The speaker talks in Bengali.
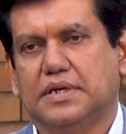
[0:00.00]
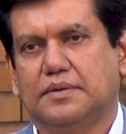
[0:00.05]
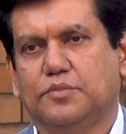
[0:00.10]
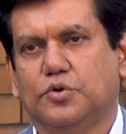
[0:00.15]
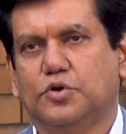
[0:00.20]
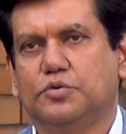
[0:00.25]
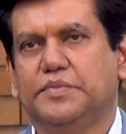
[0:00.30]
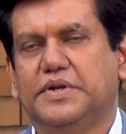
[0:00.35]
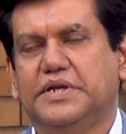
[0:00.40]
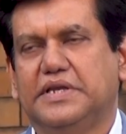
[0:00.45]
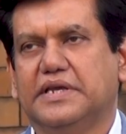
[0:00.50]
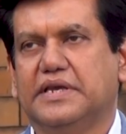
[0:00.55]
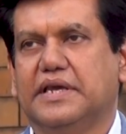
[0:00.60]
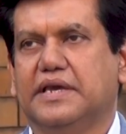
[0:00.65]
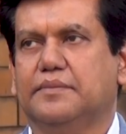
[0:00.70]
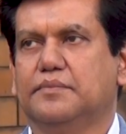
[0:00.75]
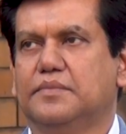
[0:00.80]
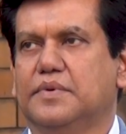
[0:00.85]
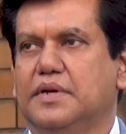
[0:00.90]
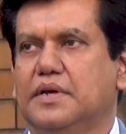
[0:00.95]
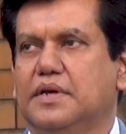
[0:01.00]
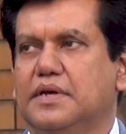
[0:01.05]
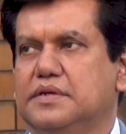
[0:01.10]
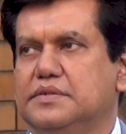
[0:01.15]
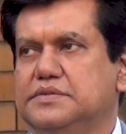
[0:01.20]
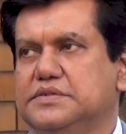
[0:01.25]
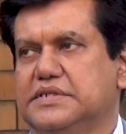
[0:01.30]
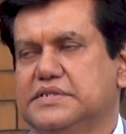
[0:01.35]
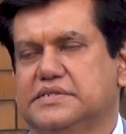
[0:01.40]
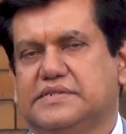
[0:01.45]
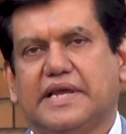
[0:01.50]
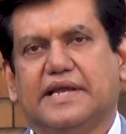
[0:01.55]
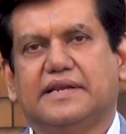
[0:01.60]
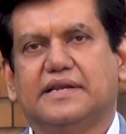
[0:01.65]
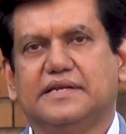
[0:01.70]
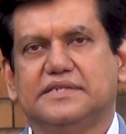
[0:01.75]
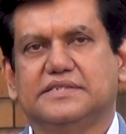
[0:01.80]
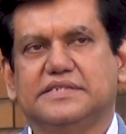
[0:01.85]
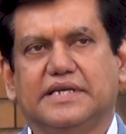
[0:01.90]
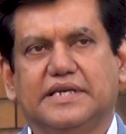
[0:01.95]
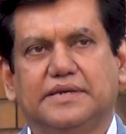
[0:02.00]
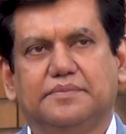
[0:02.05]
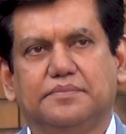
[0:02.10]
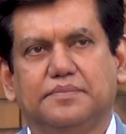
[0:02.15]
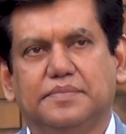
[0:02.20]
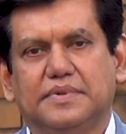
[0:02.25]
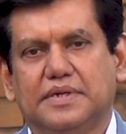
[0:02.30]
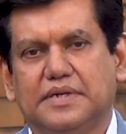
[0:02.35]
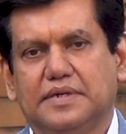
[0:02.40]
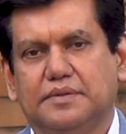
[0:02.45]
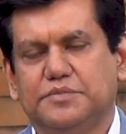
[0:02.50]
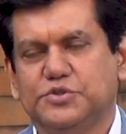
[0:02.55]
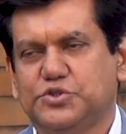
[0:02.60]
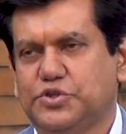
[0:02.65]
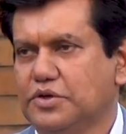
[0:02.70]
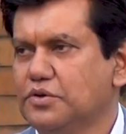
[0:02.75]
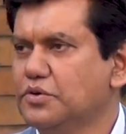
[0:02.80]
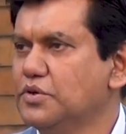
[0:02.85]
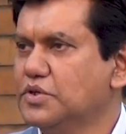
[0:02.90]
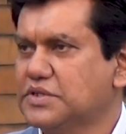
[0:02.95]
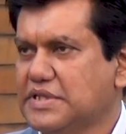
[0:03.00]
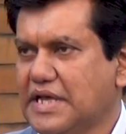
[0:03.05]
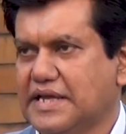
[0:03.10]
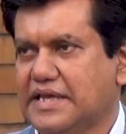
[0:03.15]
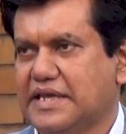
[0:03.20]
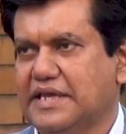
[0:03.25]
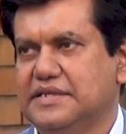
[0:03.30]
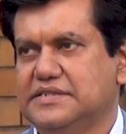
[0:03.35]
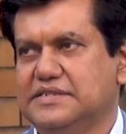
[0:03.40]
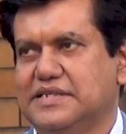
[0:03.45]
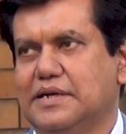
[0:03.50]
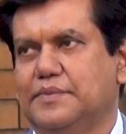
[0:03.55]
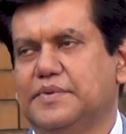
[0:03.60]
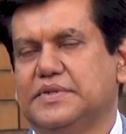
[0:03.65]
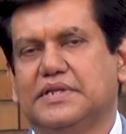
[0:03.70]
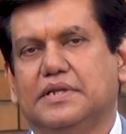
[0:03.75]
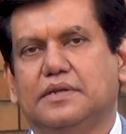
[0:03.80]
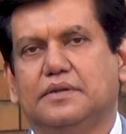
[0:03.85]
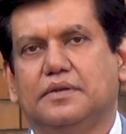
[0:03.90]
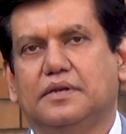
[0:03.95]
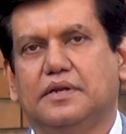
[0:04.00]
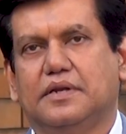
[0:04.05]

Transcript: বোর্ড মিটিংয়ে যে স্ট্যান্ডার্ড যে বিষয়গুলো থাকে যে আমাদের